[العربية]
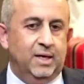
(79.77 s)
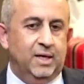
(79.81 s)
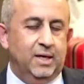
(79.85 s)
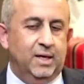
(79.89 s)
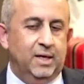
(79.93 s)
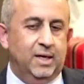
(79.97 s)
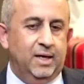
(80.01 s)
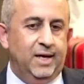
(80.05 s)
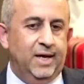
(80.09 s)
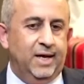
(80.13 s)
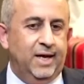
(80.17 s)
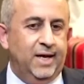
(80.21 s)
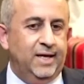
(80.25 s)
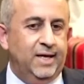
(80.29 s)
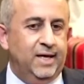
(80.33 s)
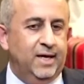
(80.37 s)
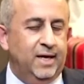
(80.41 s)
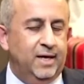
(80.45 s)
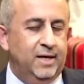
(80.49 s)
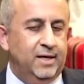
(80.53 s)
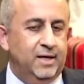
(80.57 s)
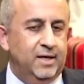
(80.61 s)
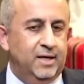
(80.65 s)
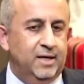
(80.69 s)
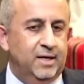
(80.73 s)
الحقيقه
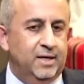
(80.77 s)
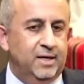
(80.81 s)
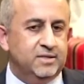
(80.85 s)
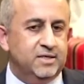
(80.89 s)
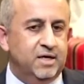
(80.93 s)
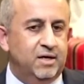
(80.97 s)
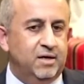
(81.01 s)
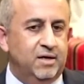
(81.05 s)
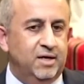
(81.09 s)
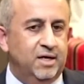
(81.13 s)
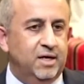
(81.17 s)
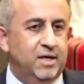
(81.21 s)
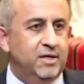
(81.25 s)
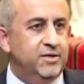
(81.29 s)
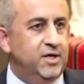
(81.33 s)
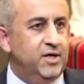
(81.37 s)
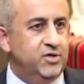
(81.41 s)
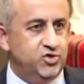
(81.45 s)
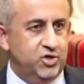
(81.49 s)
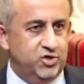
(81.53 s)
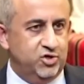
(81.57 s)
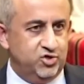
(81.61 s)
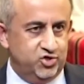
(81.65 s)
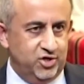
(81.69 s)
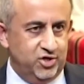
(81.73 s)
انا صار لي
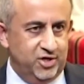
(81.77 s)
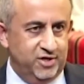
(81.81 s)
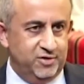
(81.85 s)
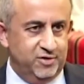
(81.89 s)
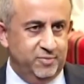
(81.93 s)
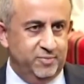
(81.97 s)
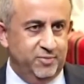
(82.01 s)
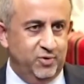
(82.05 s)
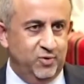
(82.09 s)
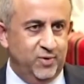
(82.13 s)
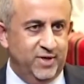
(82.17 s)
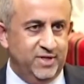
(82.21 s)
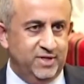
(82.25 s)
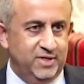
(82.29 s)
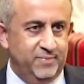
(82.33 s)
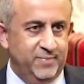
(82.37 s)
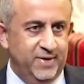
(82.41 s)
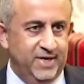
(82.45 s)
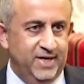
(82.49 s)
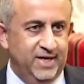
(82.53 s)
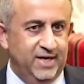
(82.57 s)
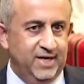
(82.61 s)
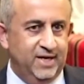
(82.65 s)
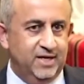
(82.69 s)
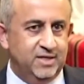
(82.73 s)
11 شهر من وقت ما
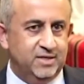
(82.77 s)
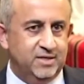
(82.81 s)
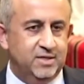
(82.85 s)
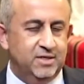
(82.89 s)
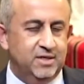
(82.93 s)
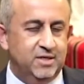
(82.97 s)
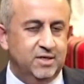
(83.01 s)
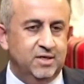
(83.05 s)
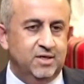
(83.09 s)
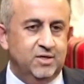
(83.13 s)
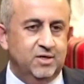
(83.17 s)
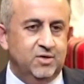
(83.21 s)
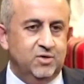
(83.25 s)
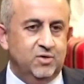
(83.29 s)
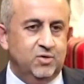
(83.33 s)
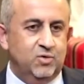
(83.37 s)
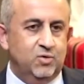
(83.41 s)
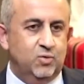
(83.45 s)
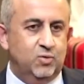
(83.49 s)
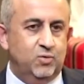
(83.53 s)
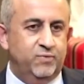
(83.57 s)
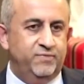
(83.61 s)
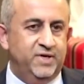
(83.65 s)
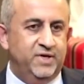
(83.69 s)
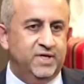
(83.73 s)
جيت
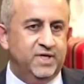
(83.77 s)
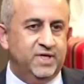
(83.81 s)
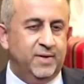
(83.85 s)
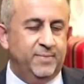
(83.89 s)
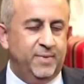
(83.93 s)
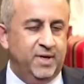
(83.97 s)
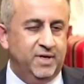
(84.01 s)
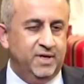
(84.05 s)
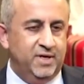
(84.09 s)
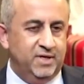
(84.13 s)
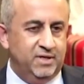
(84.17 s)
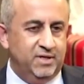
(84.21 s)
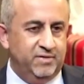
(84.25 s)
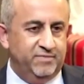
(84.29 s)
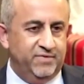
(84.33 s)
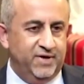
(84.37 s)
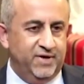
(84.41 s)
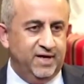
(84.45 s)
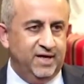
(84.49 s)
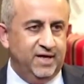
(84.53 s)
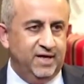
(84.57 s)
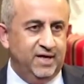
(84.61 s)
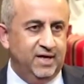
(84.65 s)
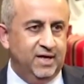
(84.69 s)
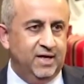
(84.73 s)
وفي طبعا
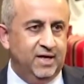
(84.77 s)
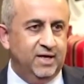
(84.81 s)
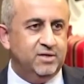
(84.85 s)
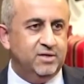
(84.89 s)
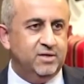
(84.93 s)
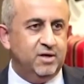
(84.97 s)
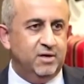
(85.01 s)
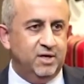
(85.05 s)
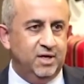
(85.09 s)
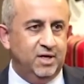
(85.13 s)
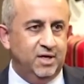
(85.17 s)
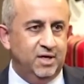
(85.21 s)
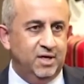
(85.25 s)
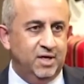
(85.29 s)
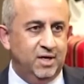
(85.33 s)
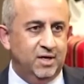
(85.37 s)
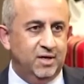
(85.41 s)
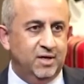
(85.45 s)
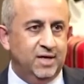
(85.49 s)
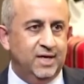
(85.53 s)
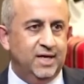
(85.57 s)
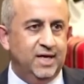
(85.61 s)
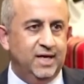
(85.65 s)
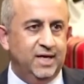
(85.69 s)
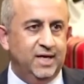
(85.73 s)
اتفاقيه اطاريه
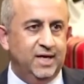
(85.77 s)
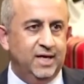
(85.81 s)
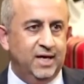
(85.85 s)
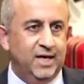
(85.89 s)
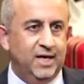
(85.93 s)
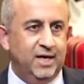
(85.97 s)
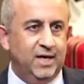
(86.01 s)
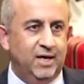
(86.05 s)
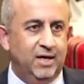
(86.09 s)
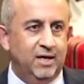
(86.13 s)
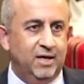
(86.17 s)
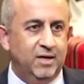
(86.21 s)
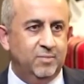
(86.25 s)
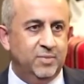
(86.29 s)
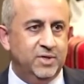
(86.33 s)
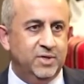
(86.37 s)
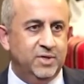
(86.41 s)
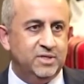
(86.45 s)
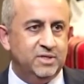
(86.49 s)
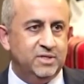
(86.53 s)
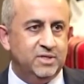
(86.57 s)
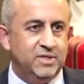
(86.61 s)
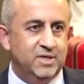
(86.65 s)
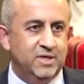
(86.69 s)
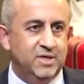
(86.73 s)
هي اللي
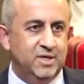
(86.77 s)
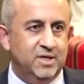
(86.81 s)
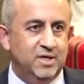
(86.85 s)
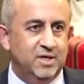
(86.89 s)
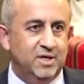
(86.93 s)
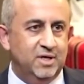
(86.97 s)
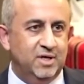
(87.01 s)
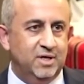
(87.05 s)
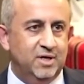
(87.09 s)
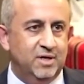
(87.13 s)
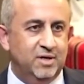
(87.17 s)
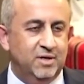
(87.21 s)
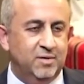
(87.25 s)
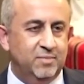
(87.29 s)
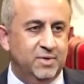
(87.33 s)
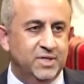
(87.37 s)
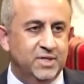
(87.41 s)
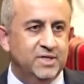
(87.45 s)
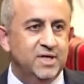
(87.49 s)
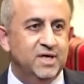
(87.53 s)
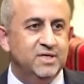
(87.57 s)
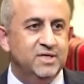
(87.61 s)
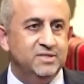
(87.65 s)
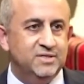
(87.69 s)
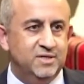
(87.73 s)
بت
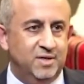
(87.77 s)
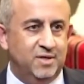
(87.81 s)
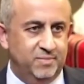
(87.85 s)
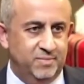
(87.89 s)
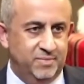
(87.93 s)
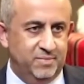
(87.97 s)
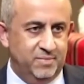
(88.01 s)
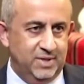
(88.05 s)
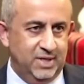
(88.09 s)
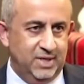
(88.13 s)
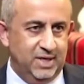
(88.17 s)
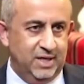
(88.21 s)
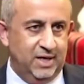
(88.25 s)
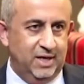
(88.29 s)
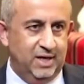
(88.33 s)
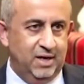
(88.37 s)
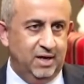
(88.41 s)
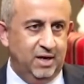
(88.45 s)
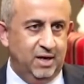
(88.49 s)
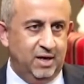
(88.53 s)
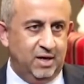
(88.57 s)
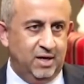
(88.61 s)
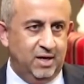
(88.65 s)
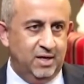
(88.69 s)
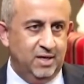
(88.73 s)
بتنظم
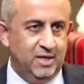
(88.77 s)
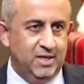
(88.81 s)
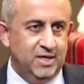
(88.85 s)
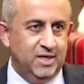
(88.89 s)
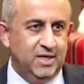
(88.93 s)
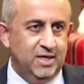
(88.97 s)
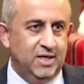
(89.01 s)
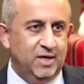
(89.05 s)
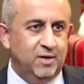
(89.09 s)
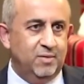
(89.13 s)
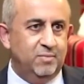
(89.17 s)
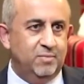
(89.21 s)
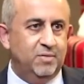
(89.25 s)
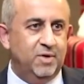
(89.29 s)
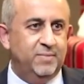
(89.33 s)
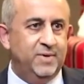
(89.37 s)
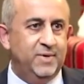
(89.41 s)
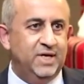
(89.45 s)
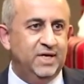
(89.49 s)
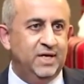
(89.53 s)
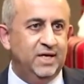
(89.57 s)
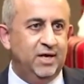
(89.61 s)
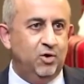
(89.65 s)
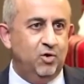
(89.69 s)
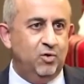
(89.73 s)
العلاقه ما
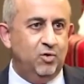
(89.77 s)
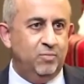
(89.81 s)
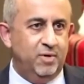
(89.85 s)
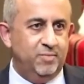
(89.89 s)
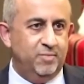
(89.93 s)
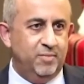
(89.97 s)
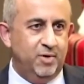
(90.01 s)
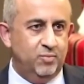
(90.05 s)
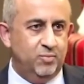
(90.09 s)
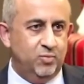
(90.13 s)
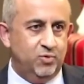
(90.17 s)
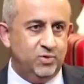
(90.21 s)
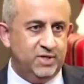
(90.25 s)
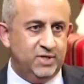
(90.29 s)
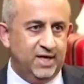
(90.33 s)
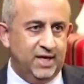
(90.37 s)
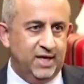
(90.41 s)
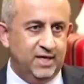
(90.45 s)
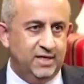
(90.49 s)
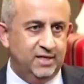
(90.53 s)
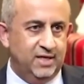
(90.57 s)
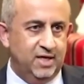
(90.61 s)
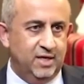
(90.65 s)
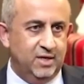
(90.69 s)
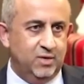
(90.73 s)
بين الامم
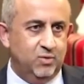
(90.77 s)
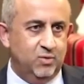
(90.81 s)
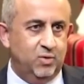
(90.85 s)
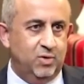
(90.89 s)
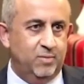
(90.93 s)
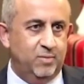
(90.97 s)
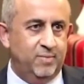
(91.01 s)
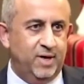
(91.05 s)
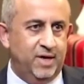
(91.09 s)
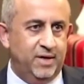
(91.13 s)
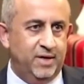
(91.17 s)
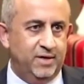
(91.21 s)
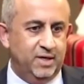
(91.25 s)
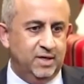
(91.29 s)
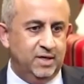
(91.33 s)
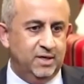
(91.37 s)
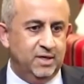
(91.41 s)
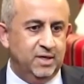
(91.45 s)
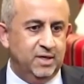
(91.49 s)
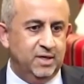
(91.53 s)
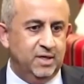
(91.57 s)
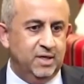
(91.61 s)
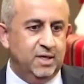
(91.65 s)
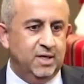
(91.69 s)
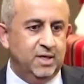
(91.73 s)
المتحده والبحرين.
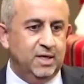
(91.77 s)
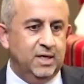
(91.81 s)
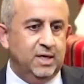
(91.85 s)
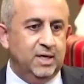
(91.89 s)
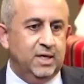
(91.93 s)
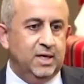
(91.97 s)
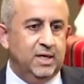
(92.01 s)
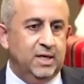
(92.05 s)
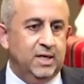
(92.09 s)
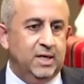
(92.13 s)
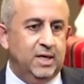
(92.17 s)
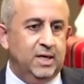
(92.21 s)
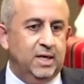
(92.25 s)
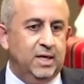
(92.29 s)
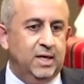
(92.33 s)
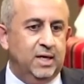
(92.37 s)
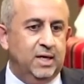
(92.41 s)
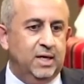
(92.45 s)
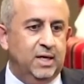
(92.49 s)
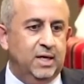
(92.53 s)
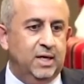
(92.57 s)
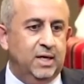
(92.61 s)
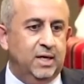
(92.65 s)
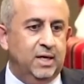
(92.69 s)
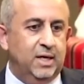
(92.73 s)

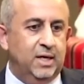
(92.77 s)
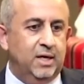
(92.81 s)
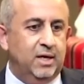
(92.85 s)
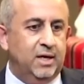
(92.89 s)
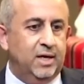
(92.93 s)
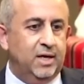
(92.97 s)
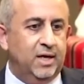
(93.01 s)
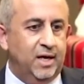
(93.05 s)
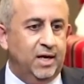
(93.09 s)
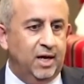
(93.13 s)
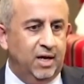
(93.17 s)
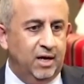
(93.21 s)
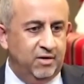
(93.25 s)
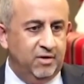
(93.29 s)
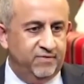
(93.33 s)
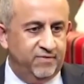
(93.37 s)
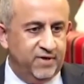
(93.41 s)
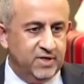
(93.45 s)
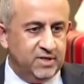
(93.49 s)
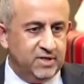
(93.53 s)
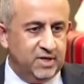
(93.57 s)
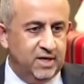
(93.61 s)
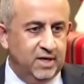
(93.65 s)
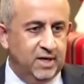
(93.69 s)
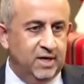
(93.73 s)
آه، خلال
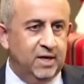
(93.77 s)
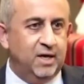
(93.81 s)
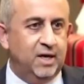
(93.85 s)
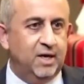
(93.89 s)
الفتره اللي انا